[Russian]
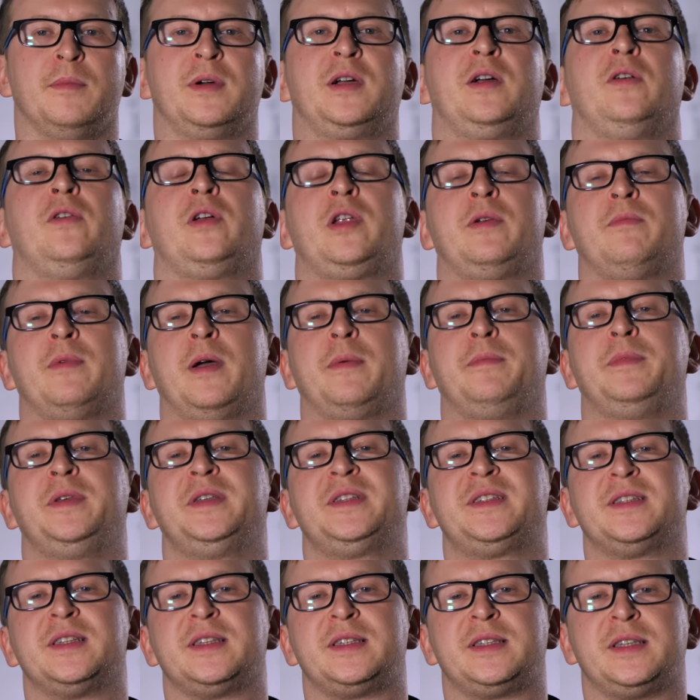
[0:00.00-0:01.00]
мы говорим о
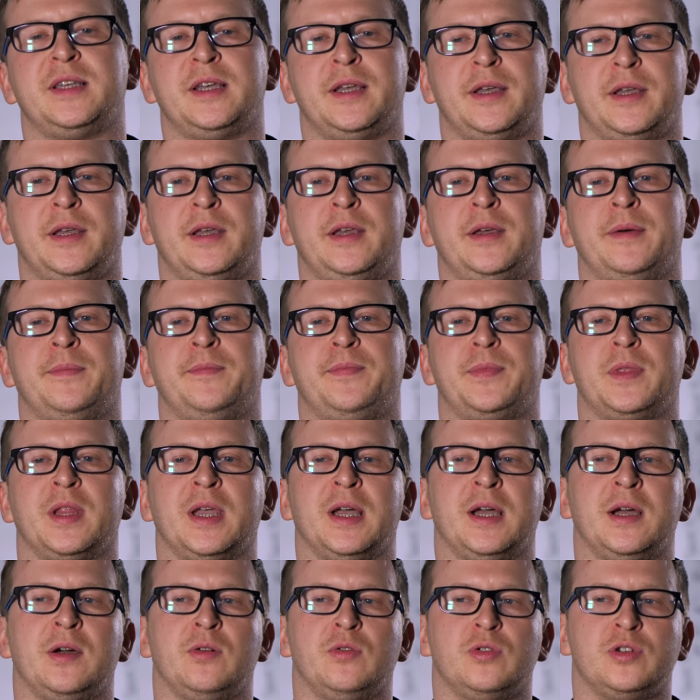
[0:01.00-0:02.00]
бизнесе, и
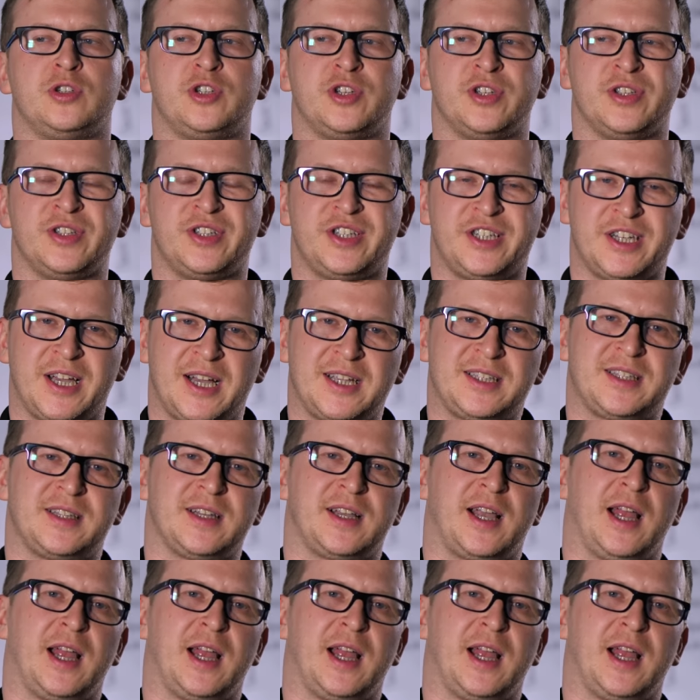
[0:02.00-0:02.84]
э, очень часто,